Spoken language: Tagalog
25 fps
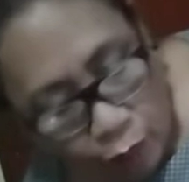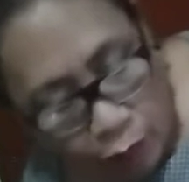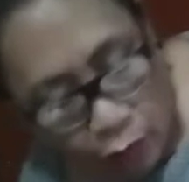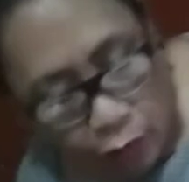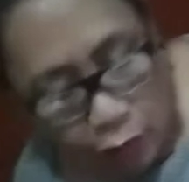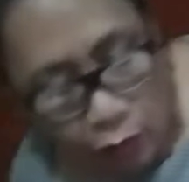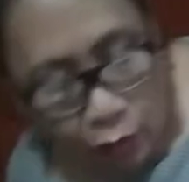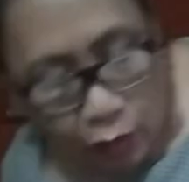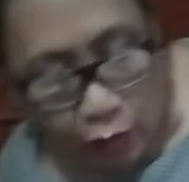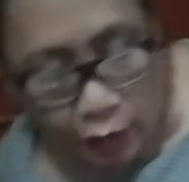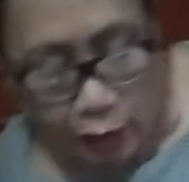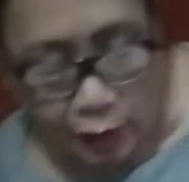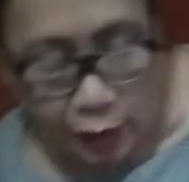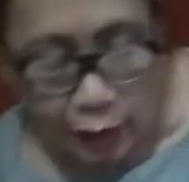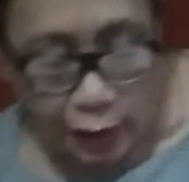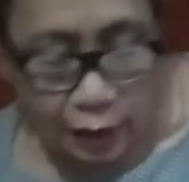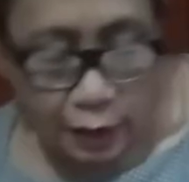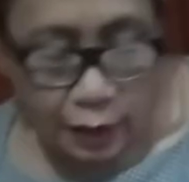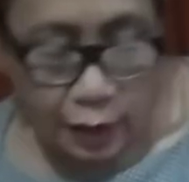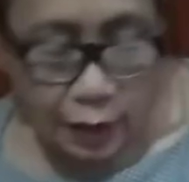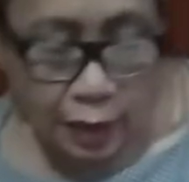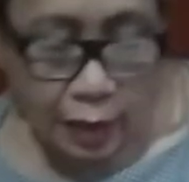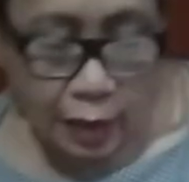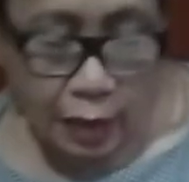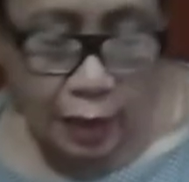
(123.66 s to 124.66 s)
po ang
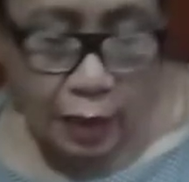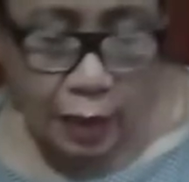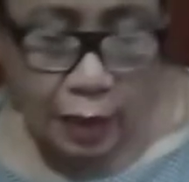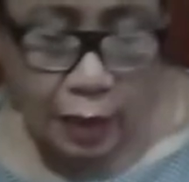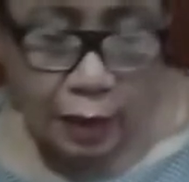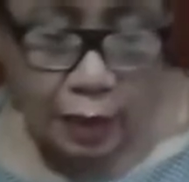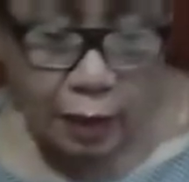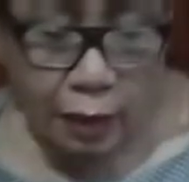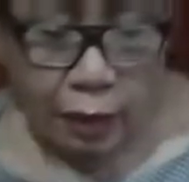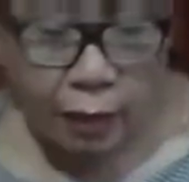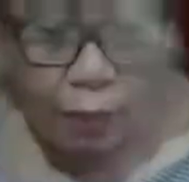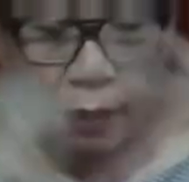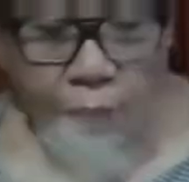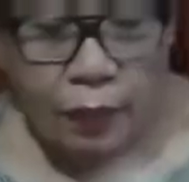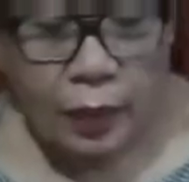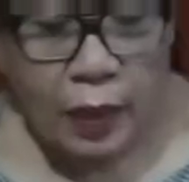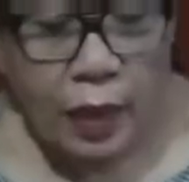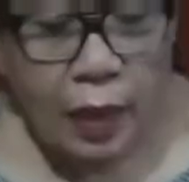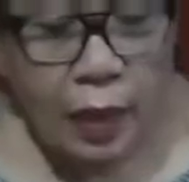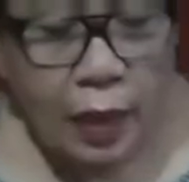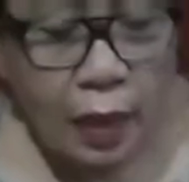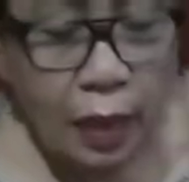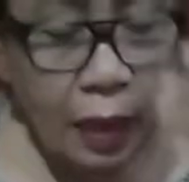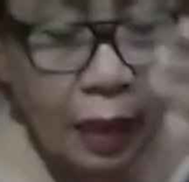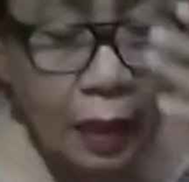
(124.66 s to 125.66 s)
kanyang
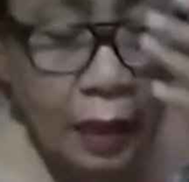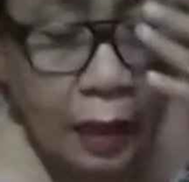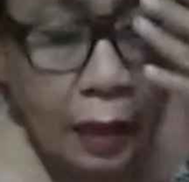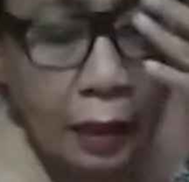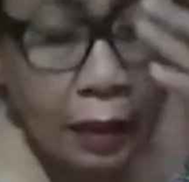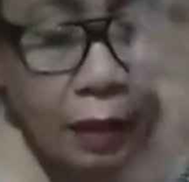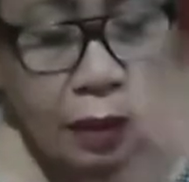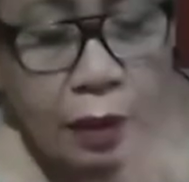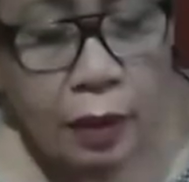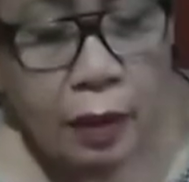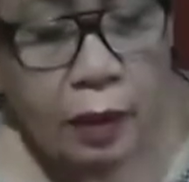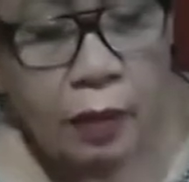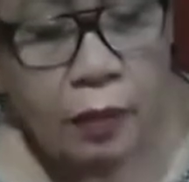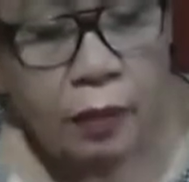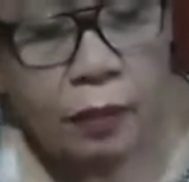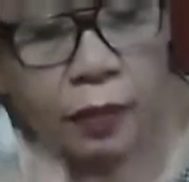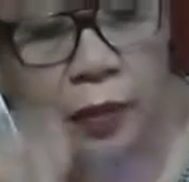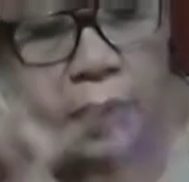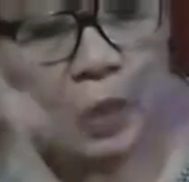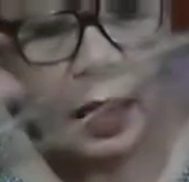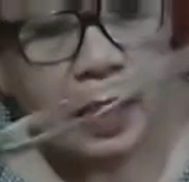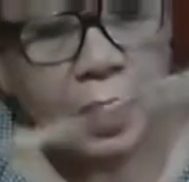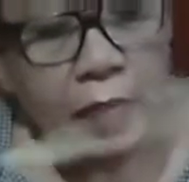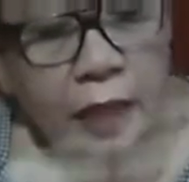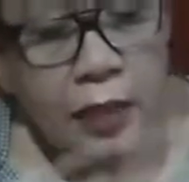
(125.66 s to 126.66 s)
uh,
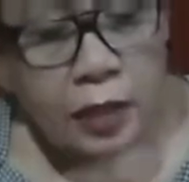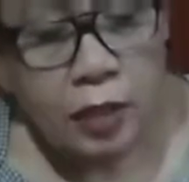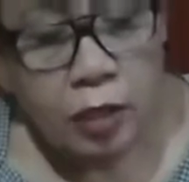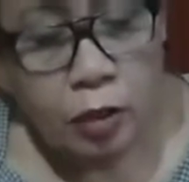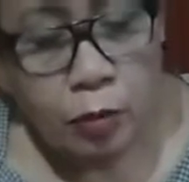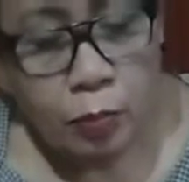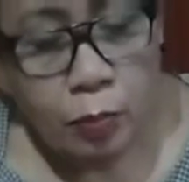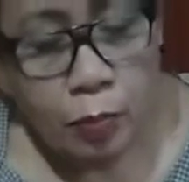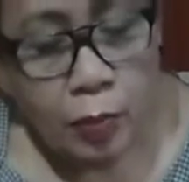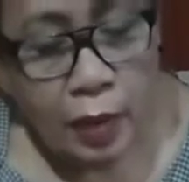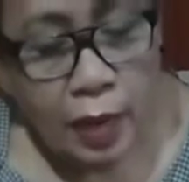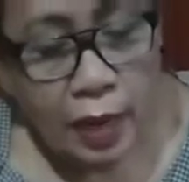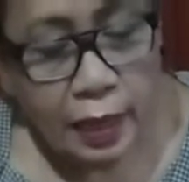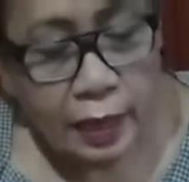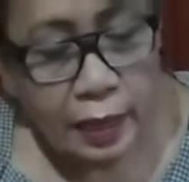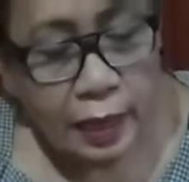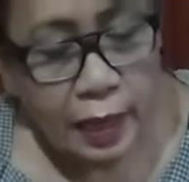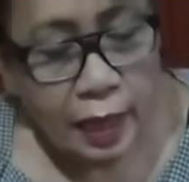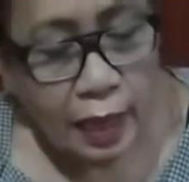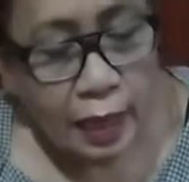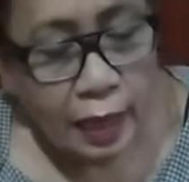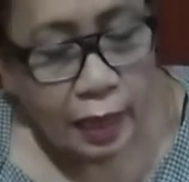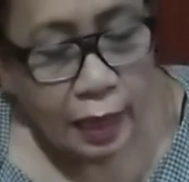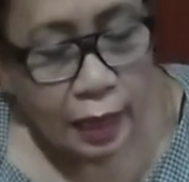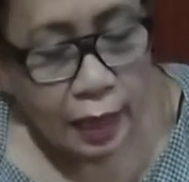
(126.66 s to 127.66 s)
finished
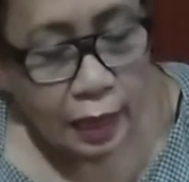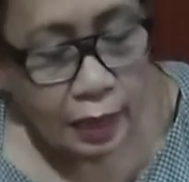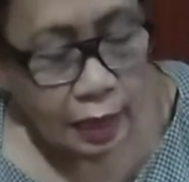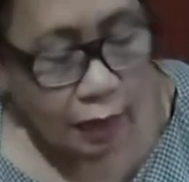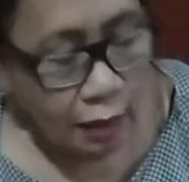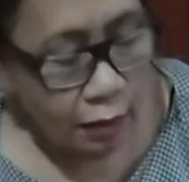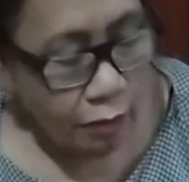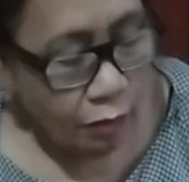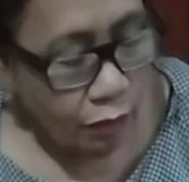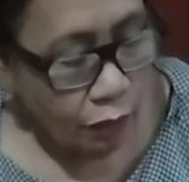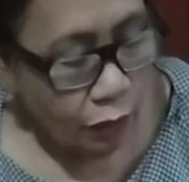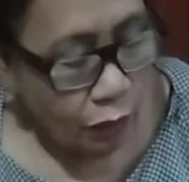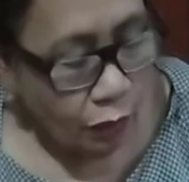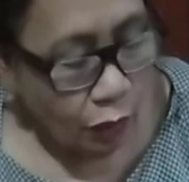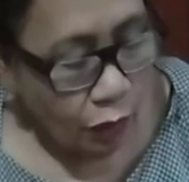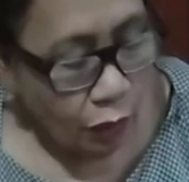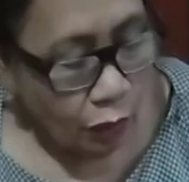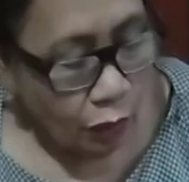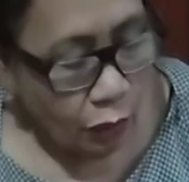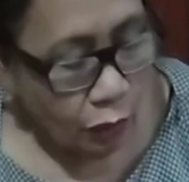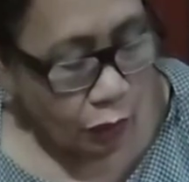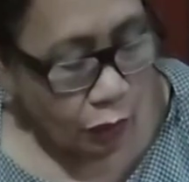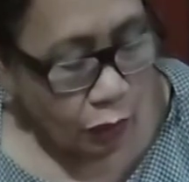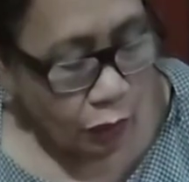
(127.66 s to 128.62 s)
product. Ayan po.